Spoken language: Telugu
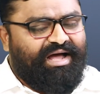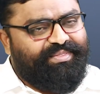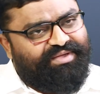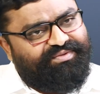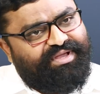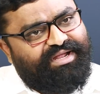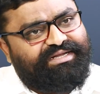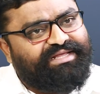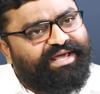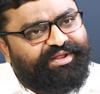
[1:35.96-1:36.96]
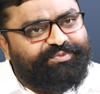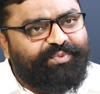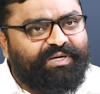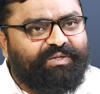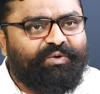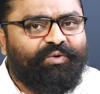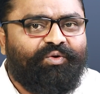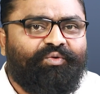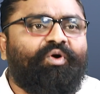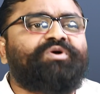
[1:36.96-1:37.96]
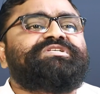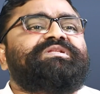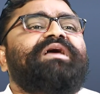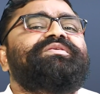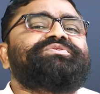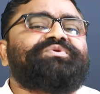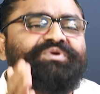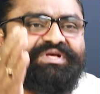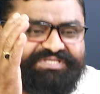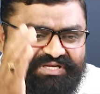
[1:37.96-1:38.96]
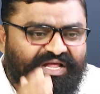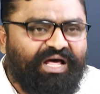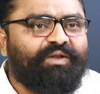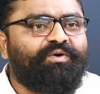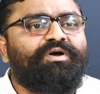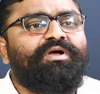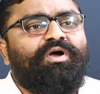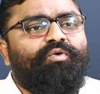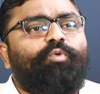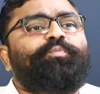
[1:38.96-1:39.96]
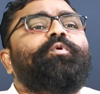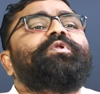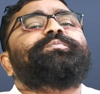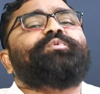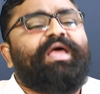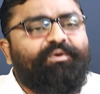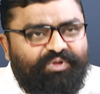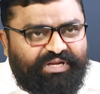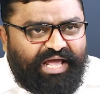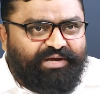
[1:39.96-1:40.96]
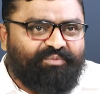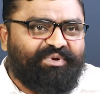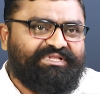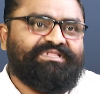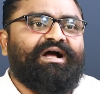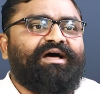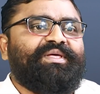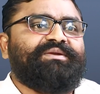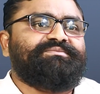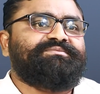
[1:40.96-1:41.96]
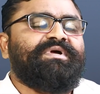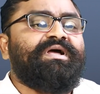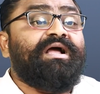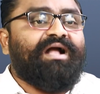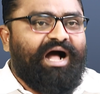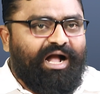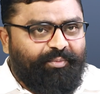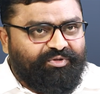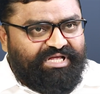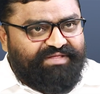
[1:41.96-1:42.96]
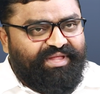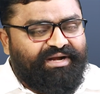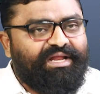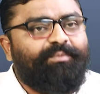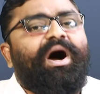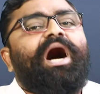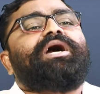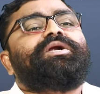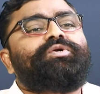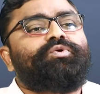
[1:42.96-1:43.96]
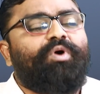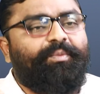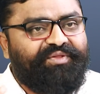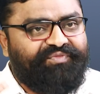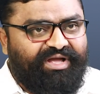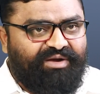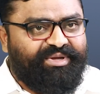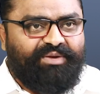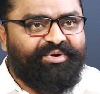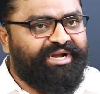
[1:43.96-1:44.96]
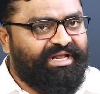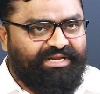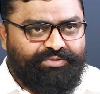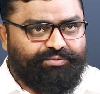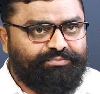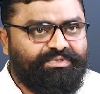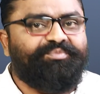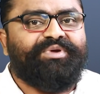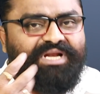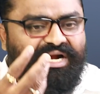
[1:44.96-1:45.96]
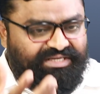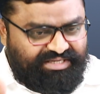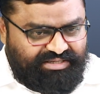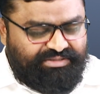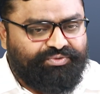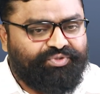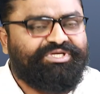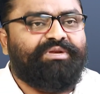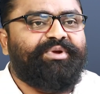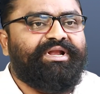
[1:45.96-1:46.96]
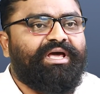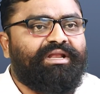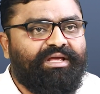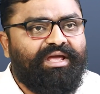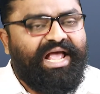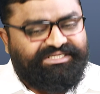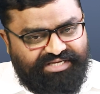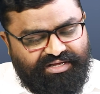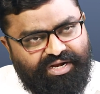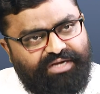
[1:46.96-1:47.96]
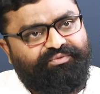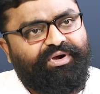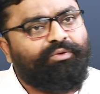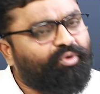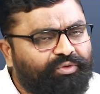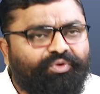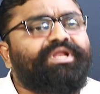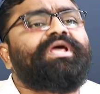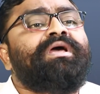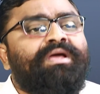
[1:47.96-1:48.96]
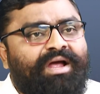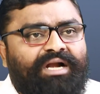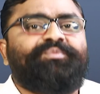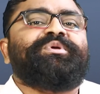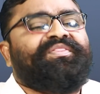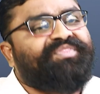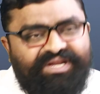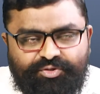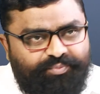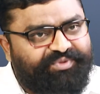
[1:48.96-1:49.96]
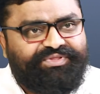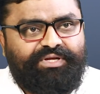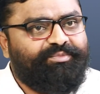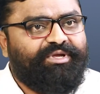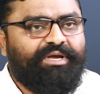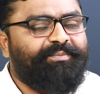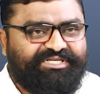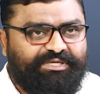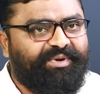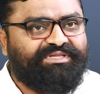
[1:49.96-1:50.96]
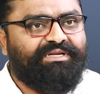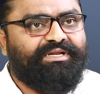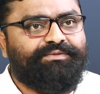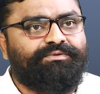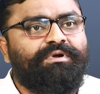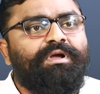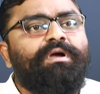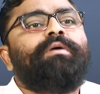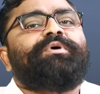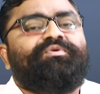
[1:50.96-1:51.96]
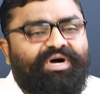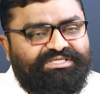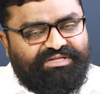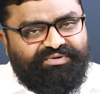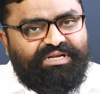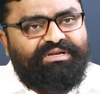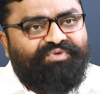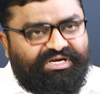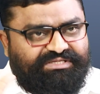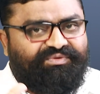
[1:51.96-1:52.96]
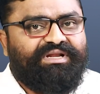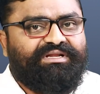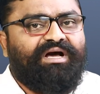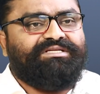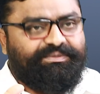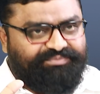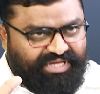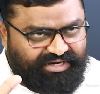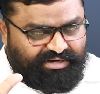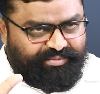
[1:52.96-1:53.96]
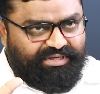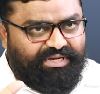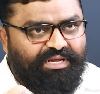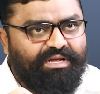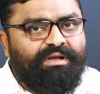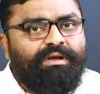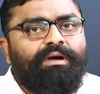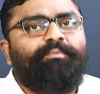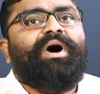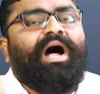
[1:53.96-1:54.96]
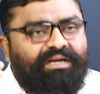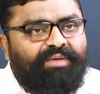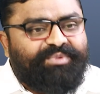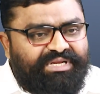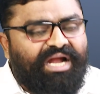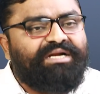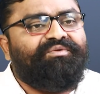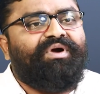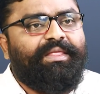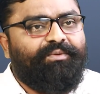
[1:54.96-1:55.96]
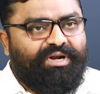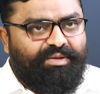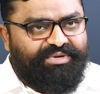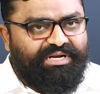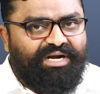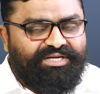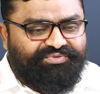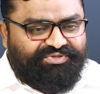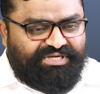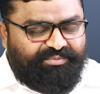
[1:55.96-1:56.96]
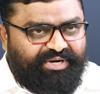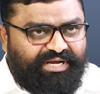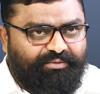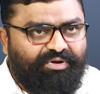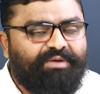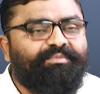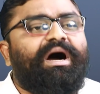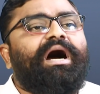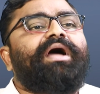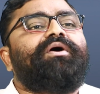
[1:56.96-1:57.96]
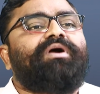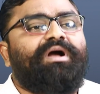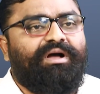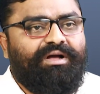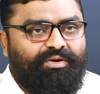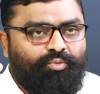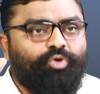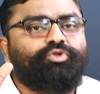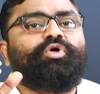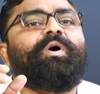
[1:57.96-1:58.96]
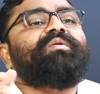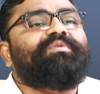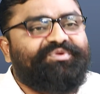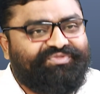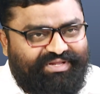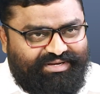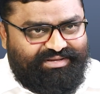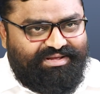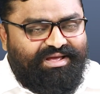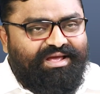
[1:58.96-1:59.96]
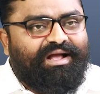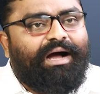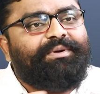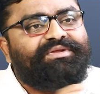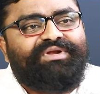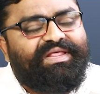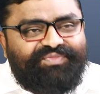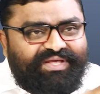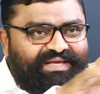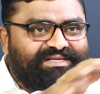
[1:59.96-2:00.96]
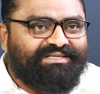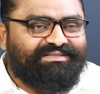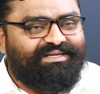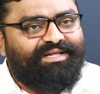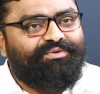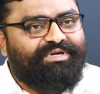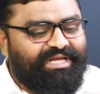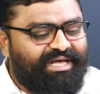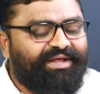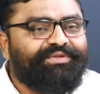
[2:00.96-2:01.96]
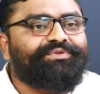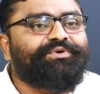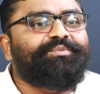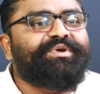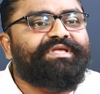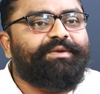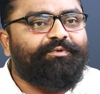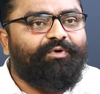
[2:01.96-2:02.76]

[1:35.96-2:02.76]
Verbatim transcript: అదేవిధంగా టీఆర్ఎస్ పార్టీలో ఒక్కొక్క జిల్లా తీసుకుంటే జిల్లాలో ఉప్పు నిప్పు లెక్క నాయకుల మధ్య తగాదాలు కాకపోతే ఏంటంటే మాకంటూ ఒక ప్రత్యేకమైన మీడియా లేదు మీలాంటి సోషల్ మీడియానే హ్యాష్ ట్యాగ్ లాంటి వాళ్ళు కొన్ని కొన్ని అంటే మీరు అందరినీ చూపిస్తారు మీకేం పక్షపాతం లేదు మీరు వాస్తవాలని వాస్తవాలుగా చెప్తారు కాబట్టి అట్లా మీలాంటి వాళ్ళ ద్వారా మీలాంటి సోషల్ మీడియా ద్వారా మా యొక్క గొంతుకలు వినిపిస్తున్నాయి కాబట్టి వీళ్ళంతా ఏం చేస్తున్నారు టీఆర్ఎస్ బీజేపీ